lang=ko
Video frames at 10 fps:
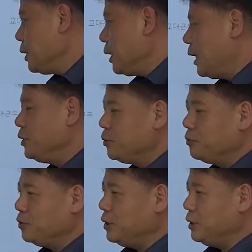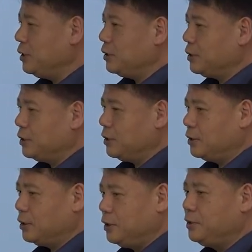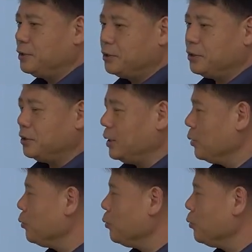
안전문이 어, 있었죠? 예,